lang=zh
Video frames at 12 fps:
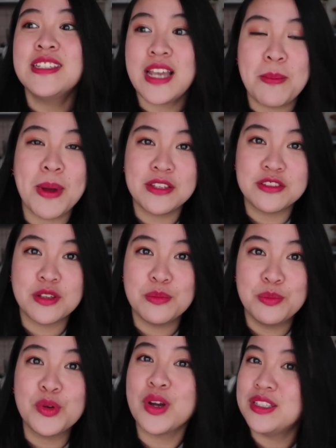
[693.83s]
下半身，
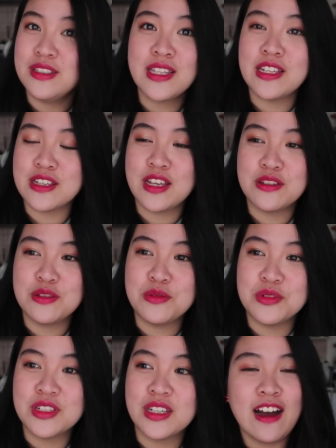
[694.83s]
不管是男生还是女
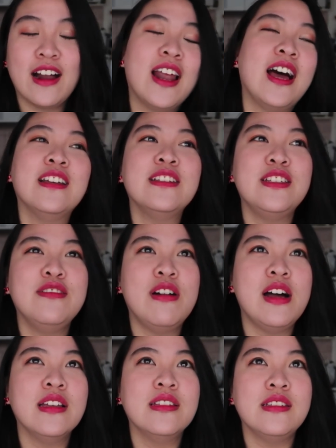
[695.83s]
生，好啦，希
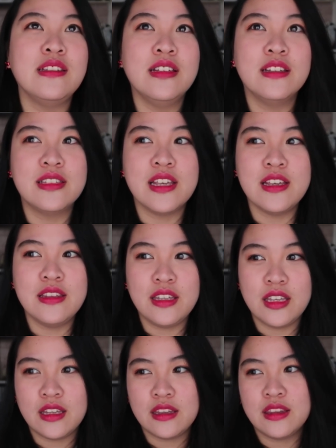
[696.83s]
望新的这一
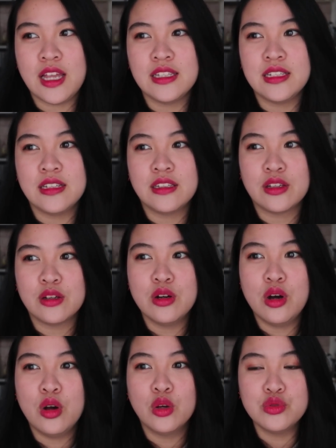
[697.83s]
年大家能
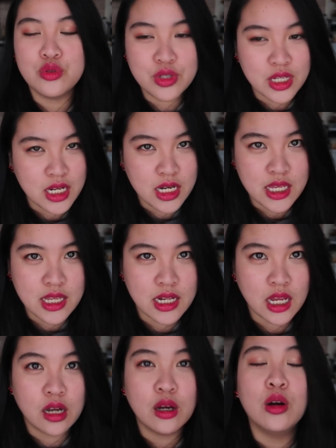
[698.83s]
够顺顺利利，
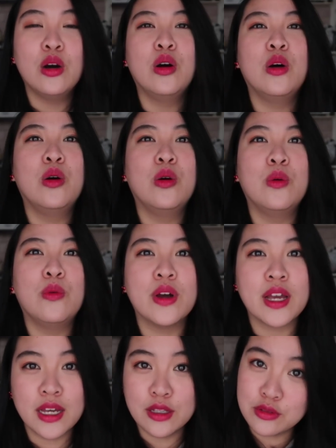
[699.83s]
然后我
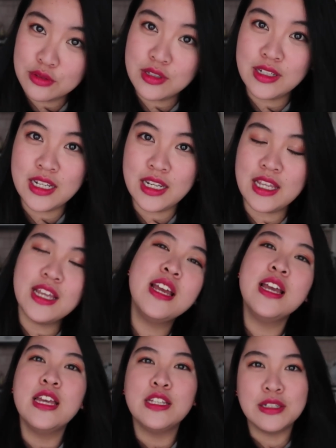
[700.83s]
也可以顺顺利利。
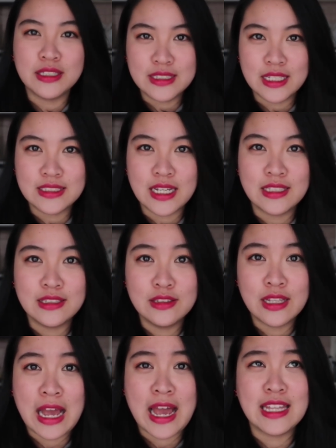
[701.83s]
希望大家
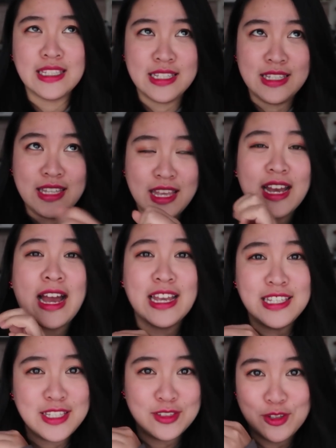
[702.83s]
还今年还
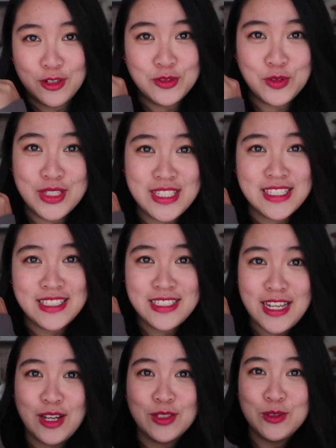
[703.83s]
请多多指
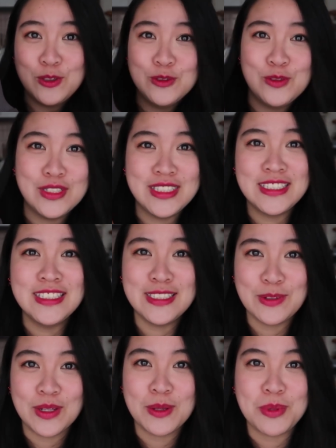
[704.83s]
教，多多支
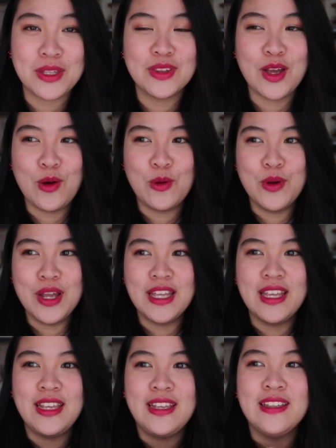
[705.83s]
持我的频道，我
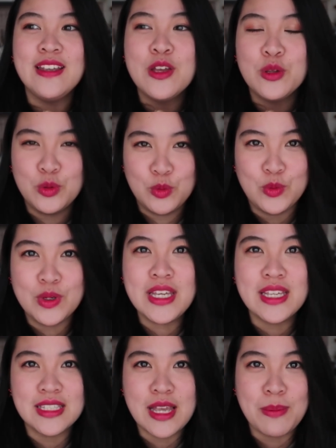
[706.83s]
会努
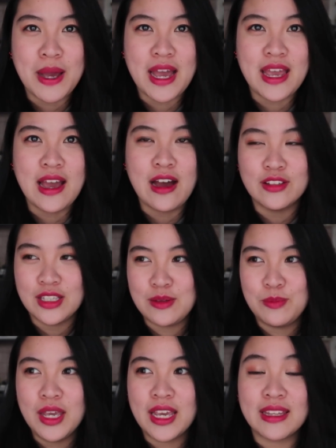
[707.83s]
力的再拍好的
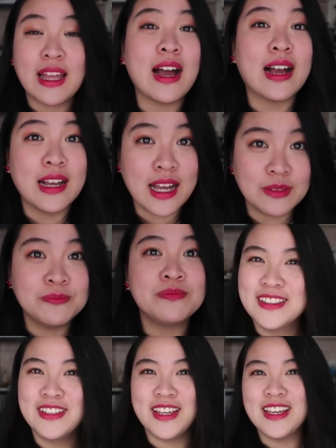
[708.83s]
影片给大家看。
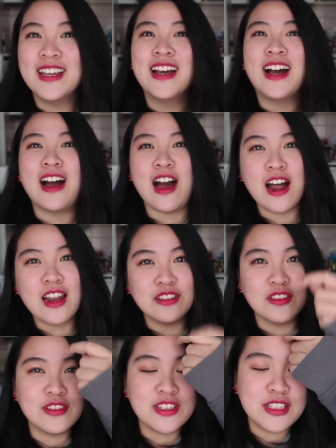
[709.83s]
对，好，那
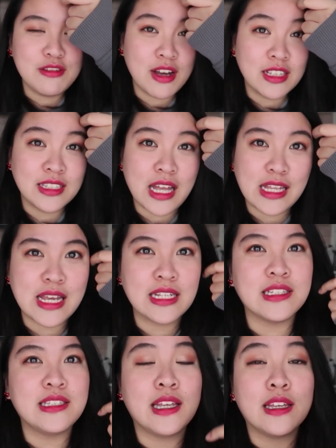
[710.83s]
就希望大家
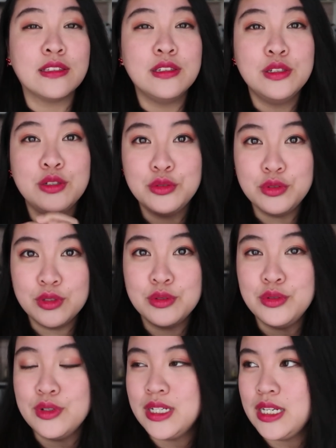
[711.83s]
今年也是顺
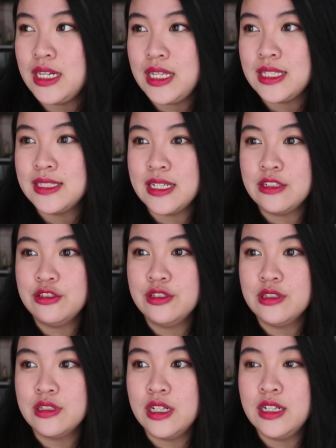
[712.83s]
顺利利，在
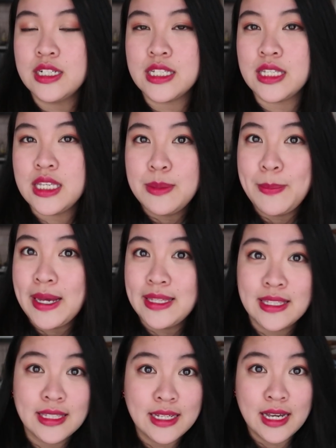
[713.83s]
这二零一八
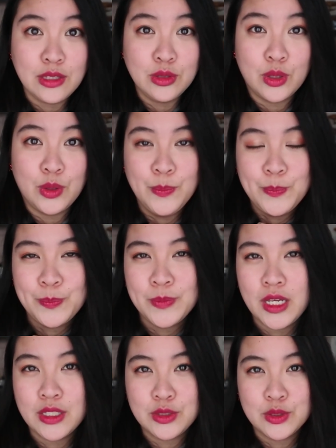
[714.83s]
年的开头，
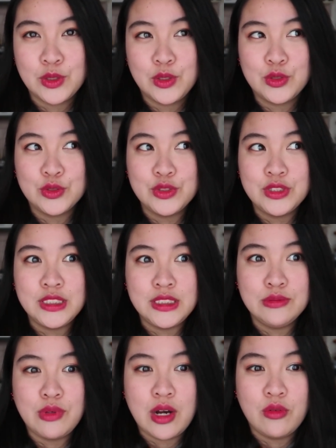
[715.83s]
那就
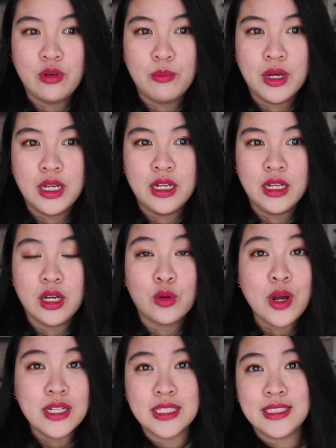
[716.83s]
希望我们很
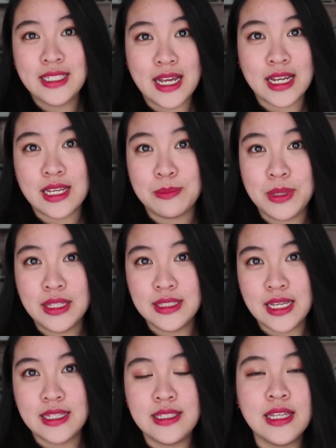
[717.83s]
快的下一个影片
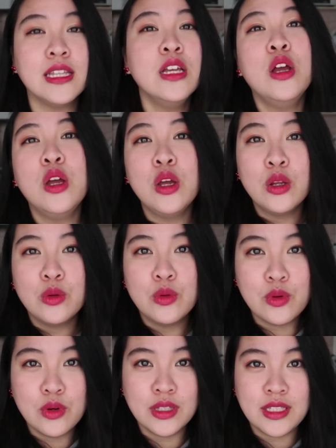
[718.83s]
再见。如
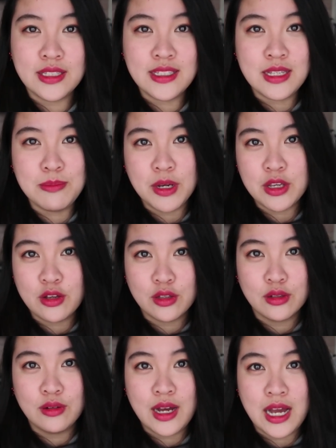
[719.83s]
果你是新朋友
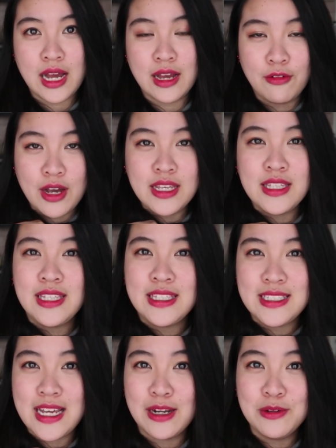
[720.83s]
的话，欢迎你
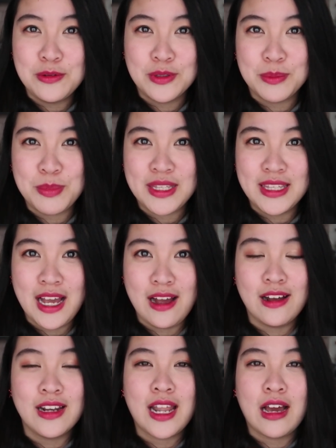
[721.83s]
加入我的频
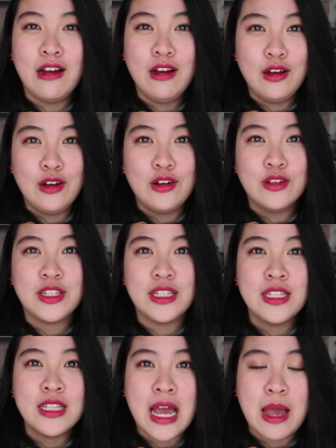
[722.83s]
道，然后。
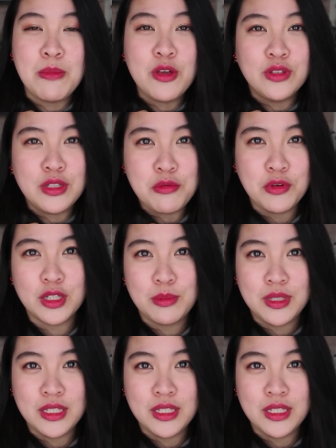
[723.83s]
还没有订阅我的